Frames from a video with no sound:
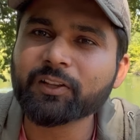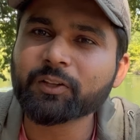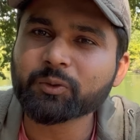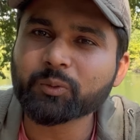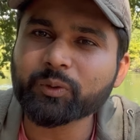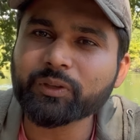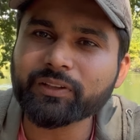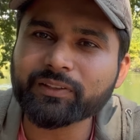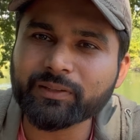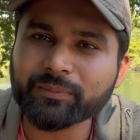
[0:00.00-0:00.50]
तो
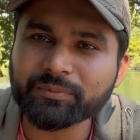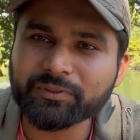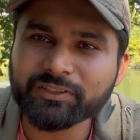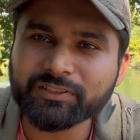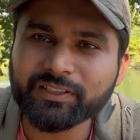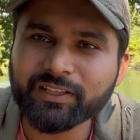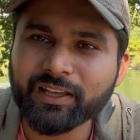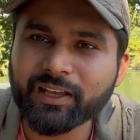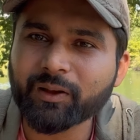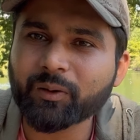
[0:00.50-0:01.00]
ये सब
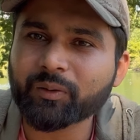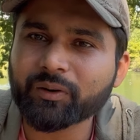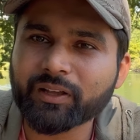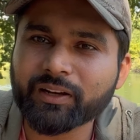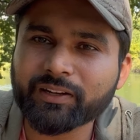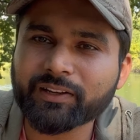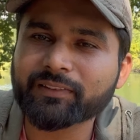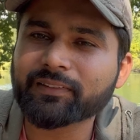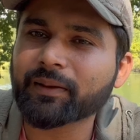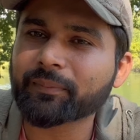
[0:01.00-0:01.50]
चीज़ें हैं और घर
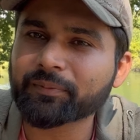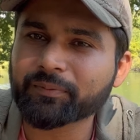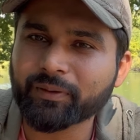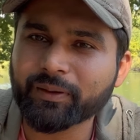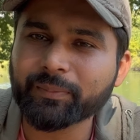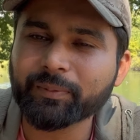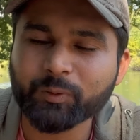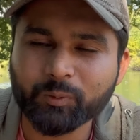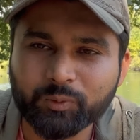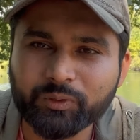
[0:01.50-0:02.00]
की साफ़ सफाई
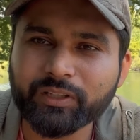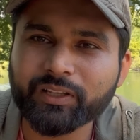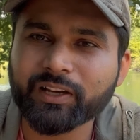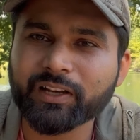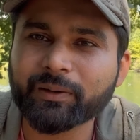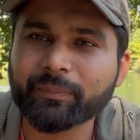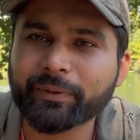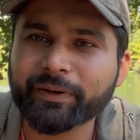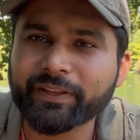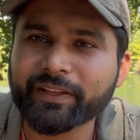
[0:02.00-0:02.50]
भी खुद ही
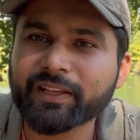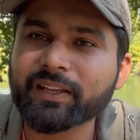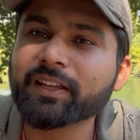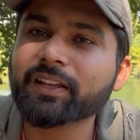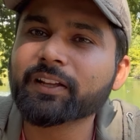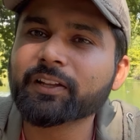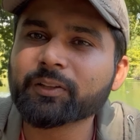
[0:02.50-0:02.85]
करनी पड़ेगी